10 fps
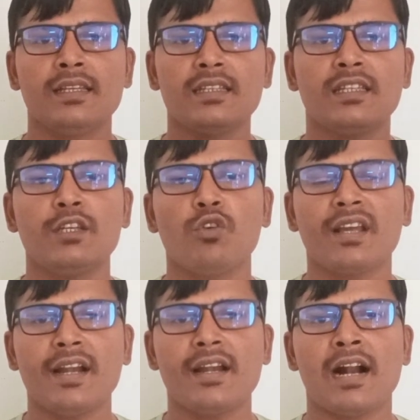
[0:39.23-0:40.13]
कि इन तीनों
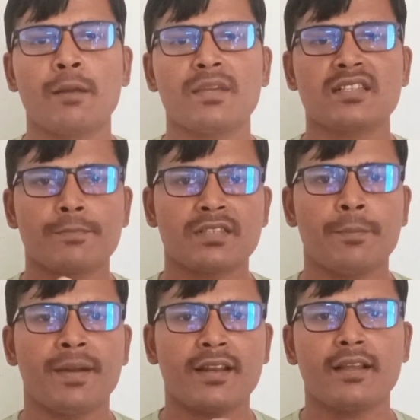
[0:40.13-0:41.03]
क्रेडिट कार्ड में
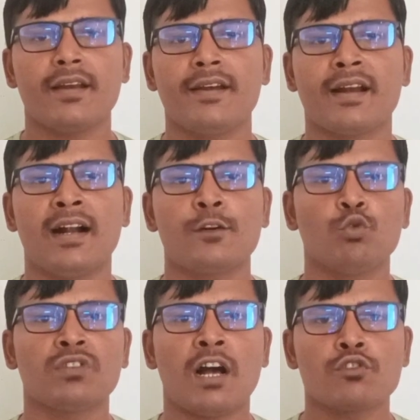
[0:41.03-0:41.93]
सबसे बेटर क्रेडिट कार्ड
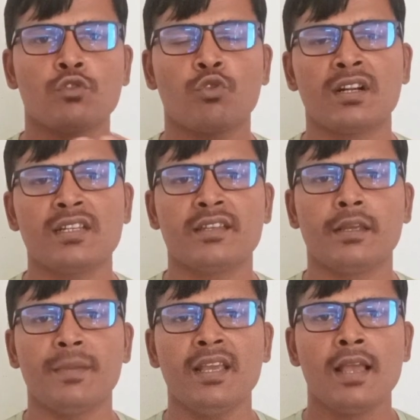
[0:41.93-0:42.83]

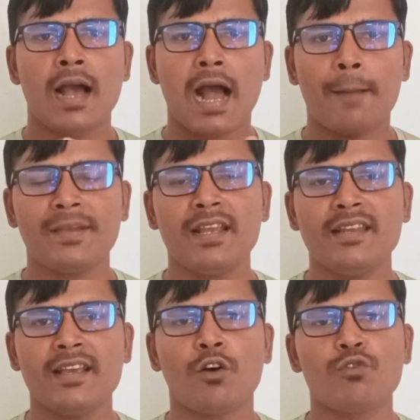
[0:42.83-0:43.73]
2023 में आपके
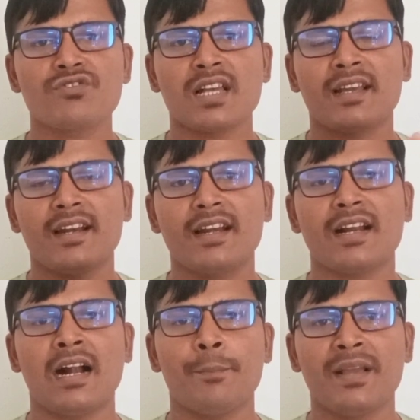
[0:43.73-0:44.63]
लिए कौन सा क्रेडिट
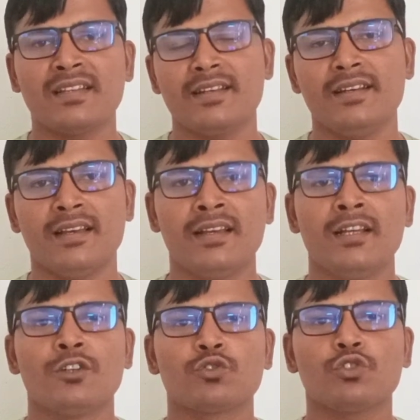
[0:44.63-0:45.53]
कार्ड बेहतरीन है
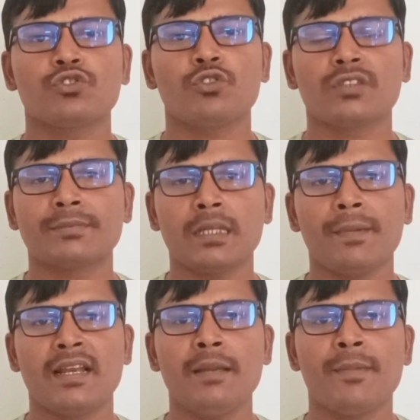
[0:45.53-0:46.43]
दोस्तों सबसे
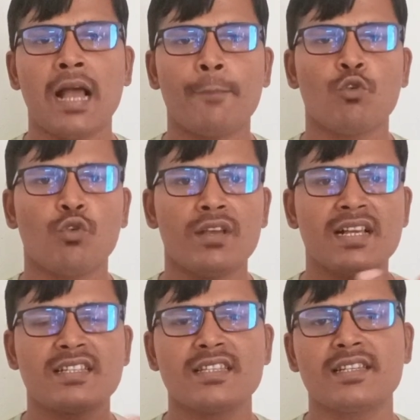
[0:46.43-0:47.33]
पहले मैं आप लोगों को
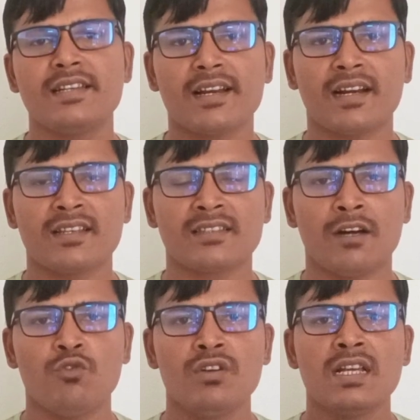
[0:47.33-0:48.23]
एक चीज़ क्लियर कर
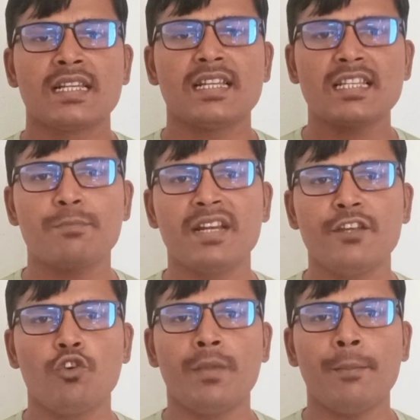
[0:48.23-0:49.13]
देता हूँ कि इस
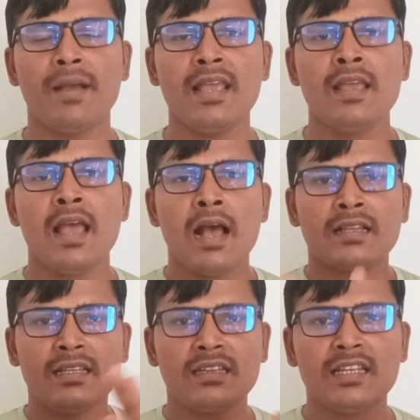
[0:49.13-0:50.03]
वीडियो में मैं
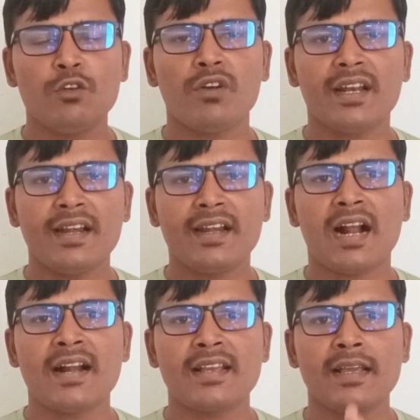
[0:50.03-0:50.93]
इन तीनों क्रेडिट
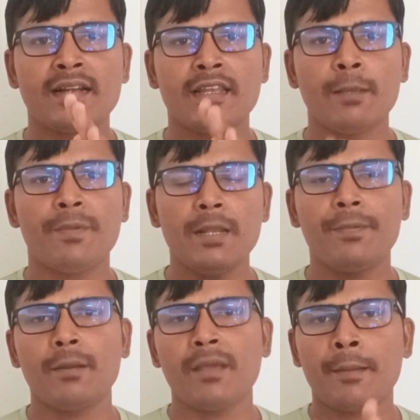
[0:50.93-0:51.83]
कार्ड के डीपली
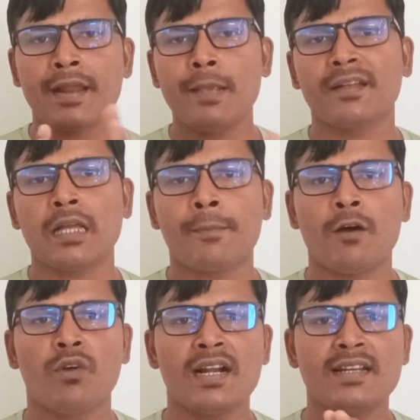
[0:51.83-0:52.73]
पर मैं नहीं बता
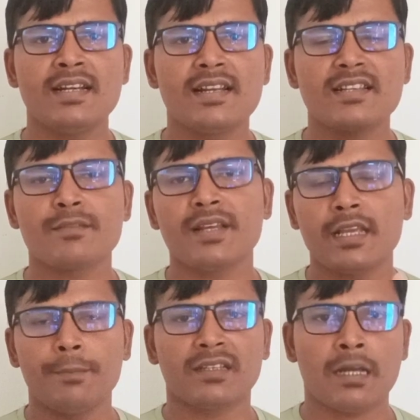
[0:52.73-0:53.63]
पाऊंगा डिटेल्स में
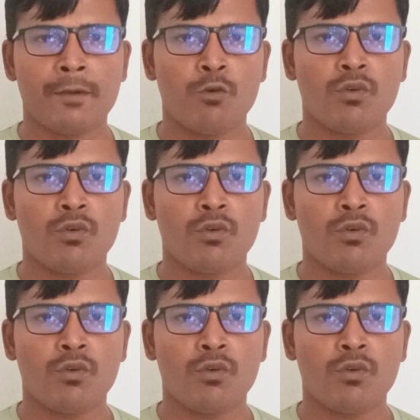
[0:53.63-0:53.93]
नहीं बता